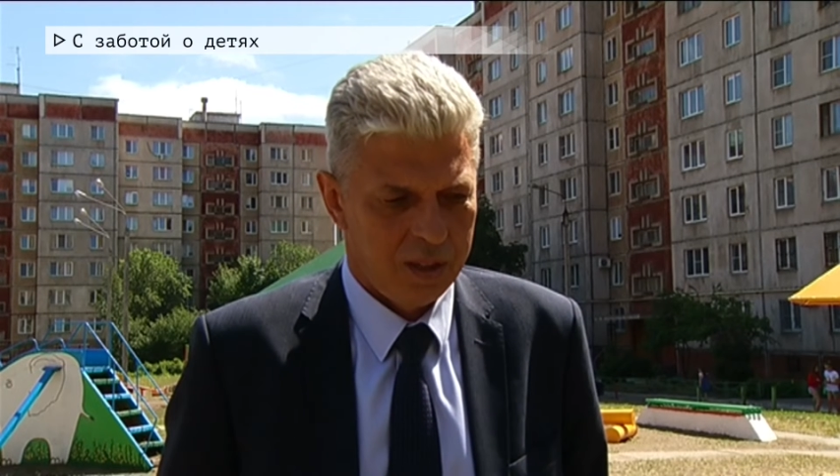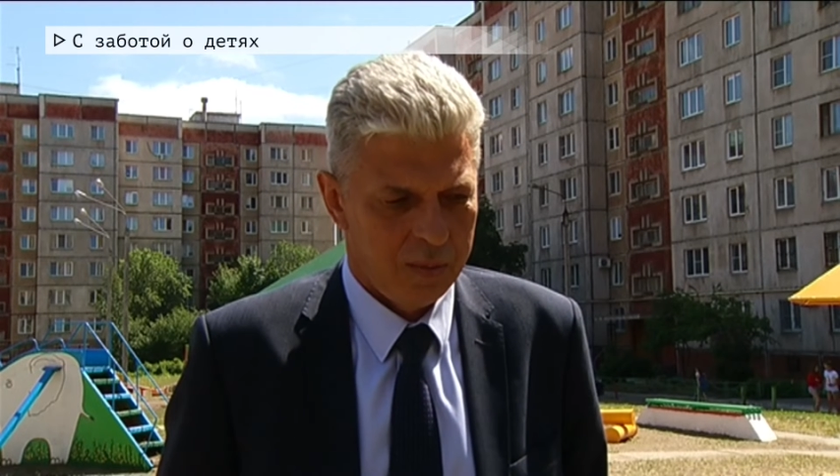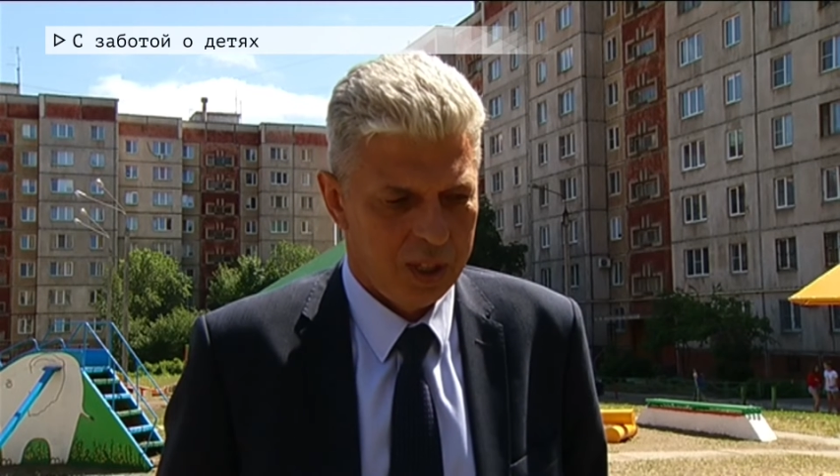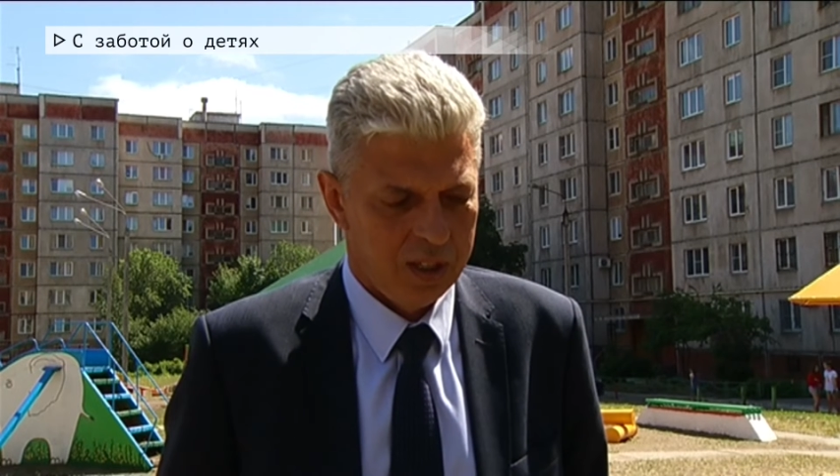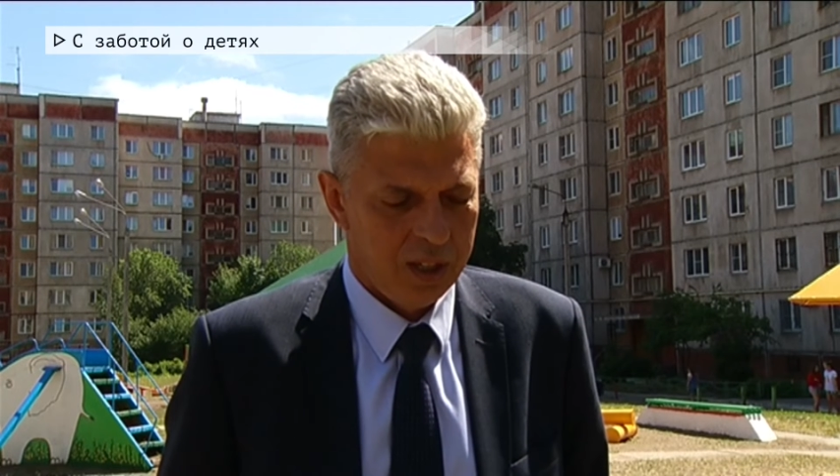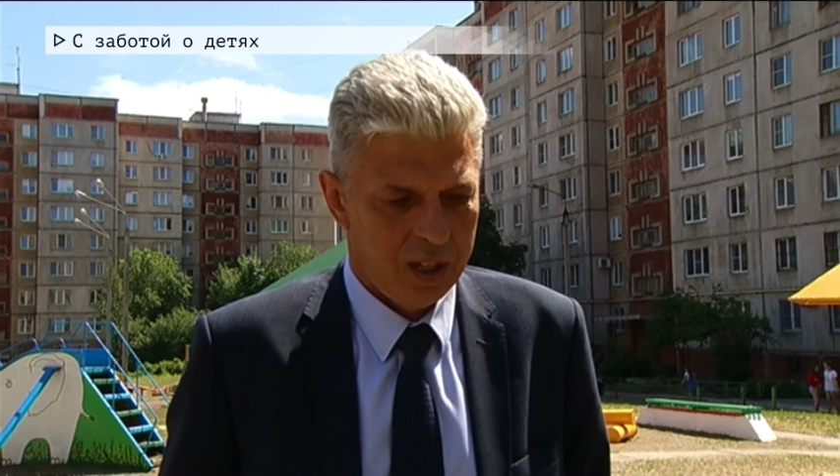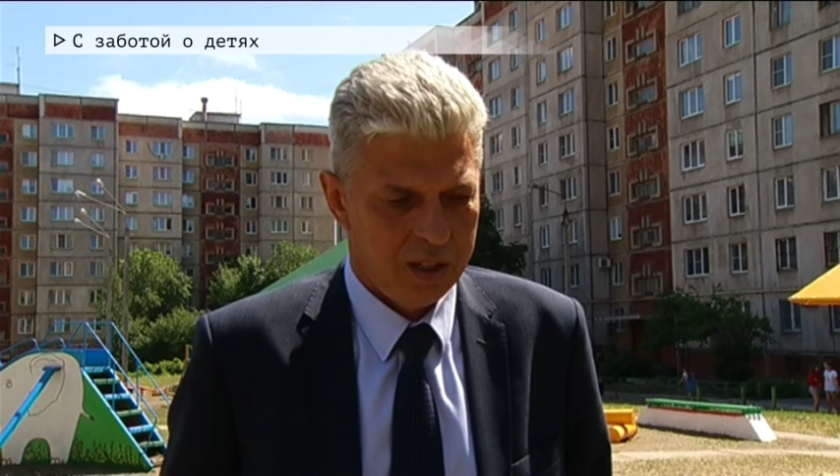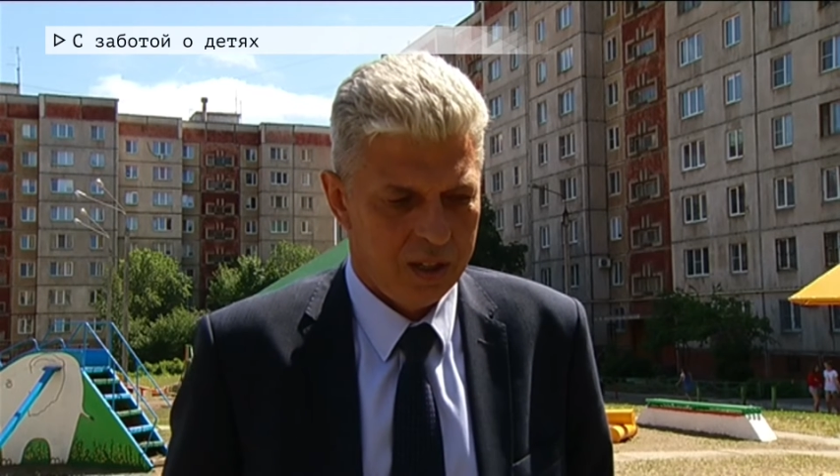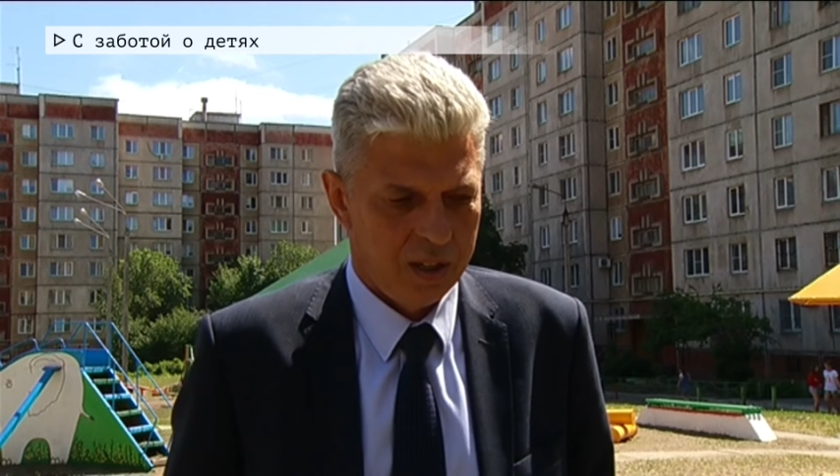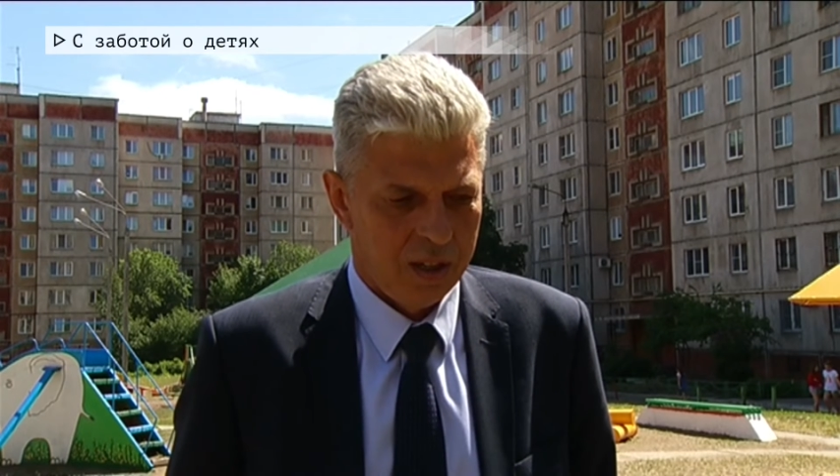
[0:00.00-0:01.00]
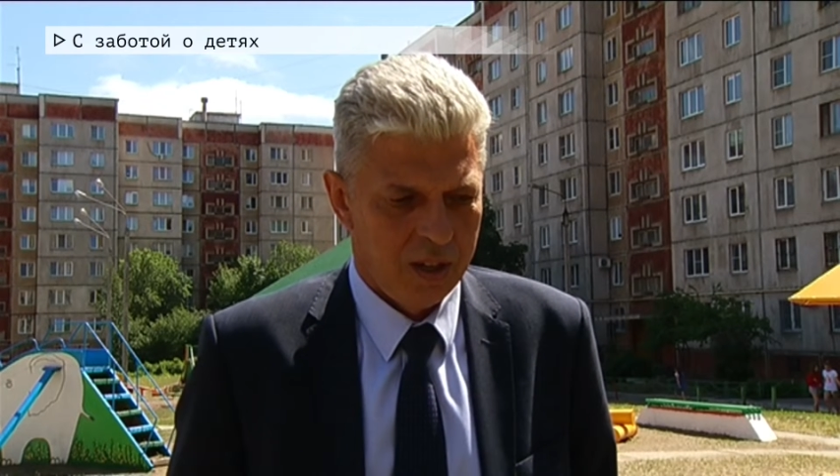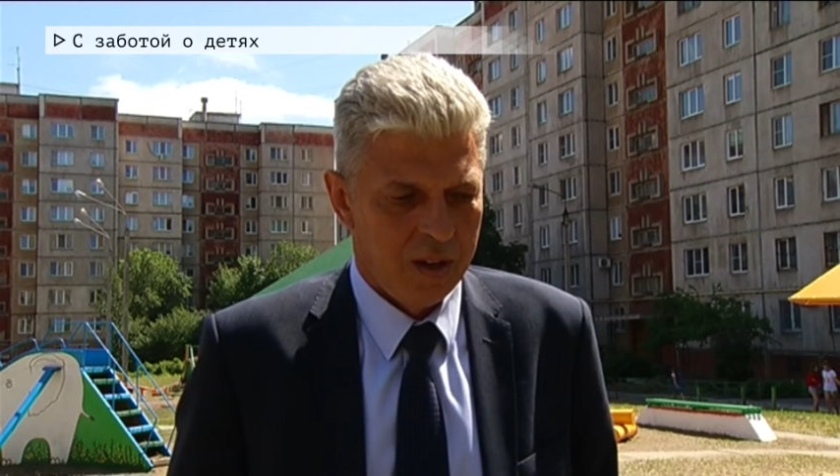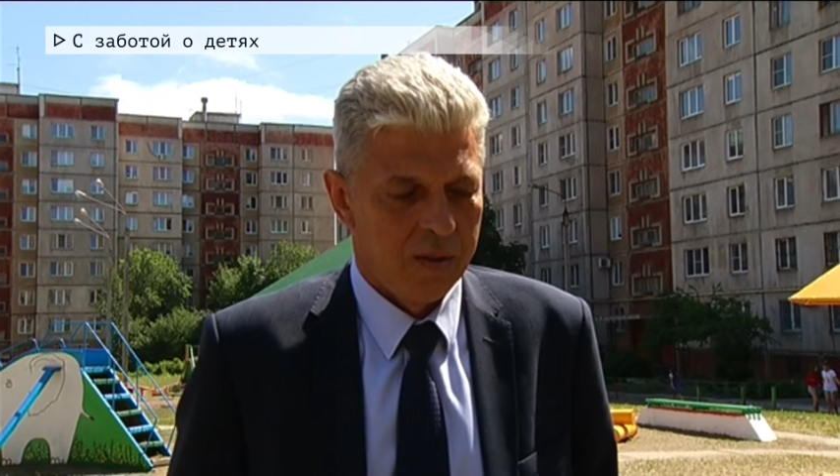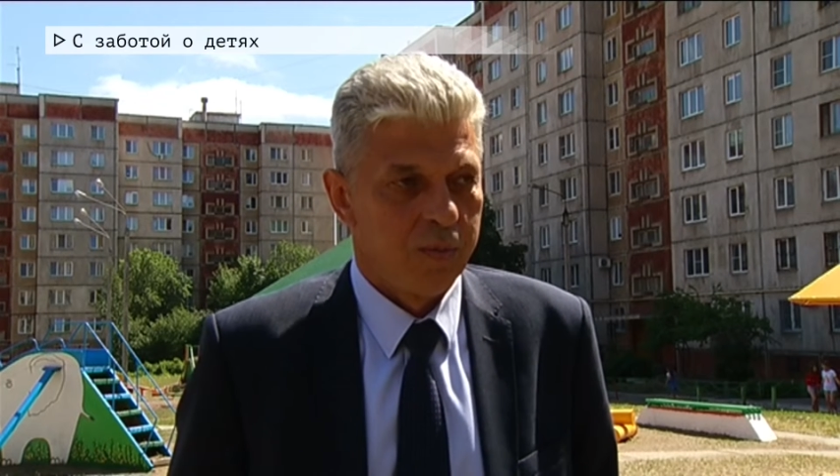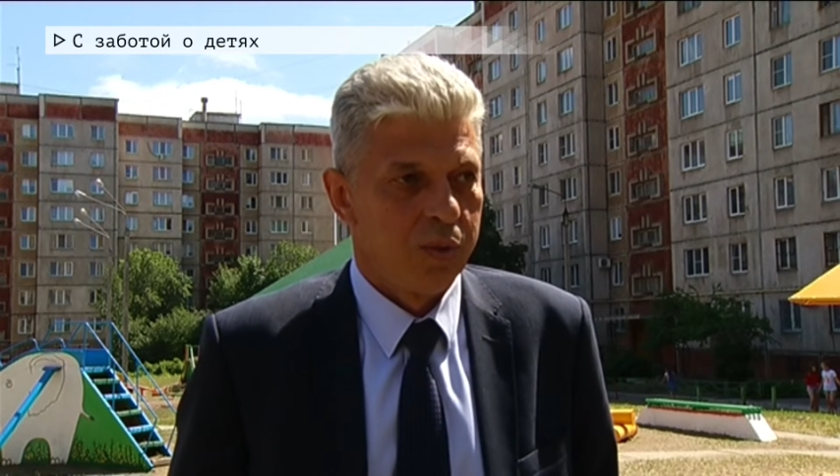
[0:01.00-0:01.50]
администрацией
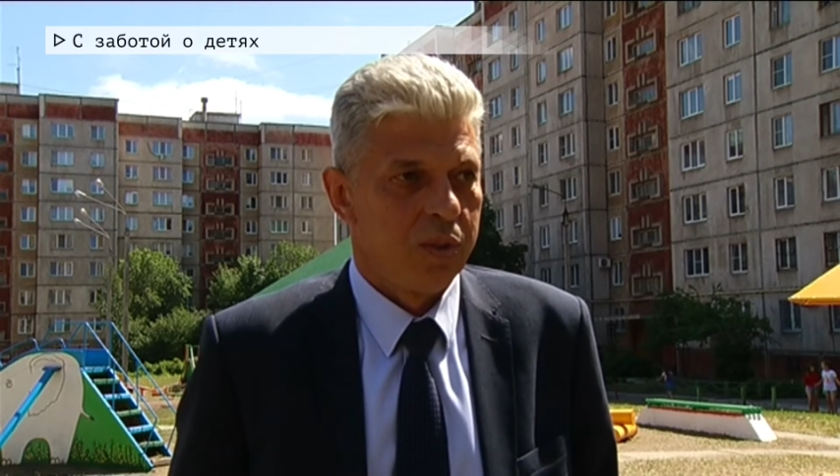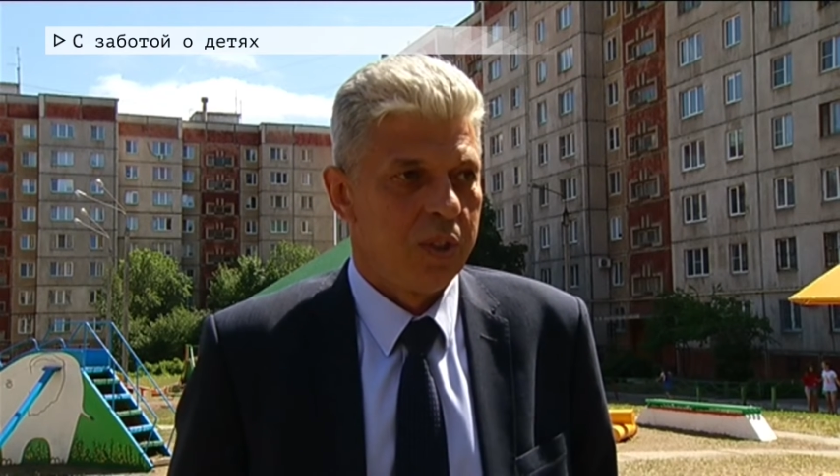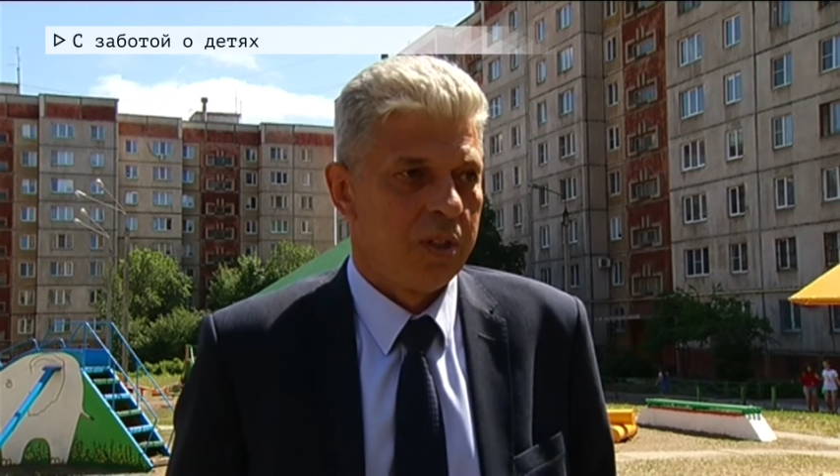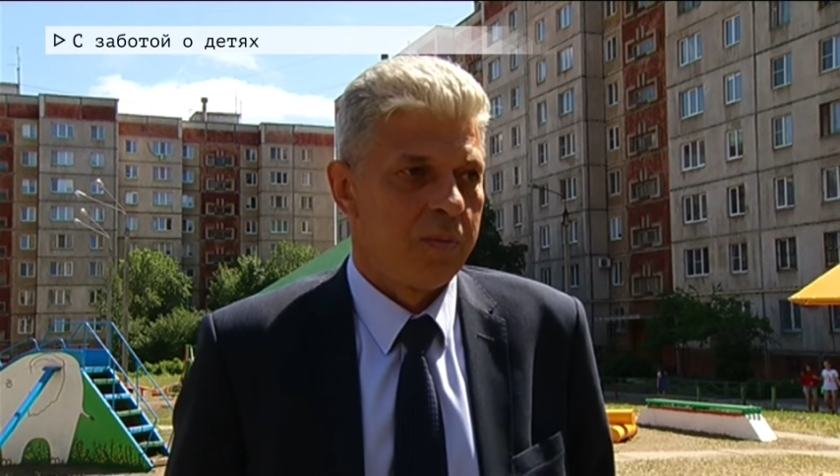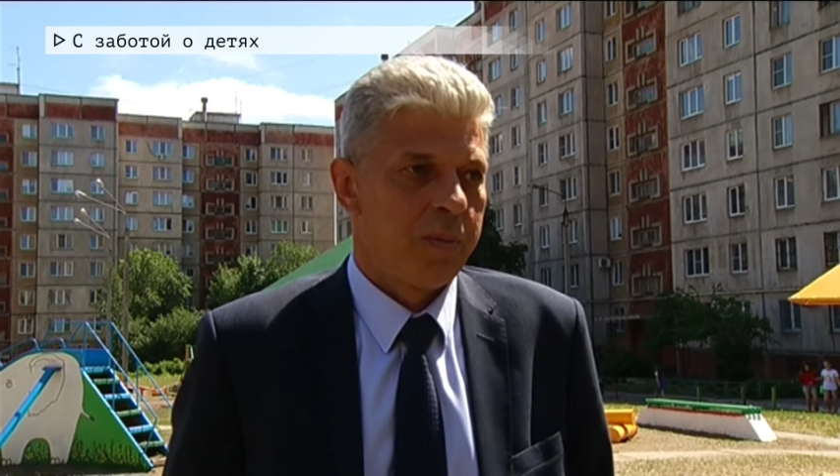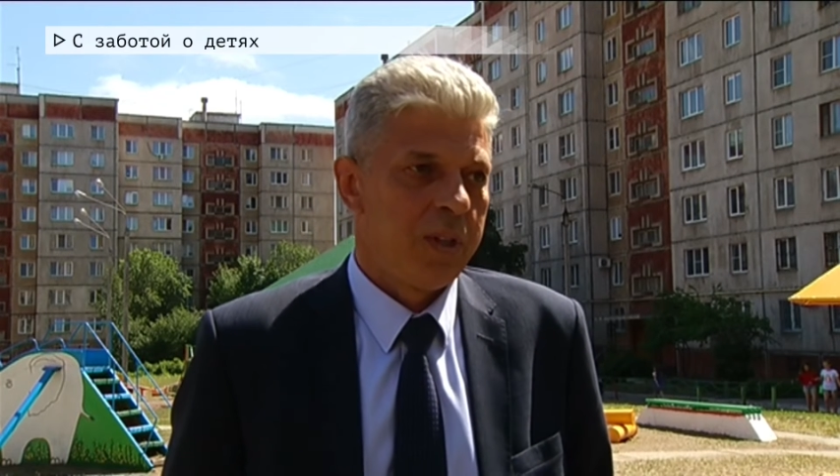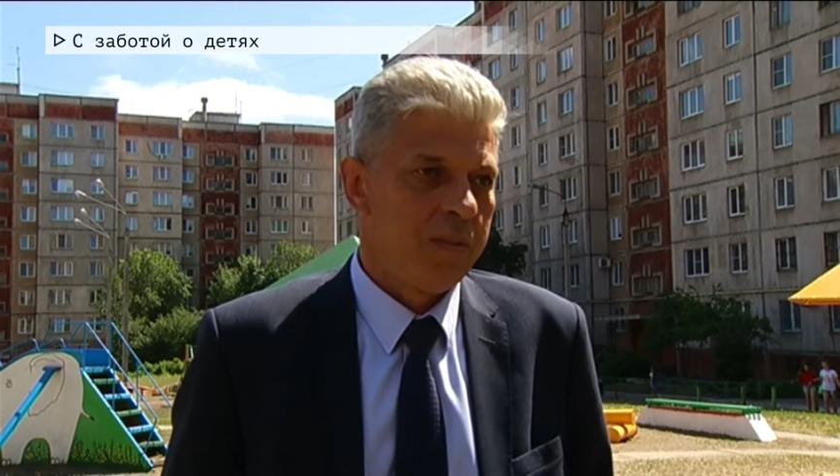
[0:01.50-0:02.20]
будет сделано.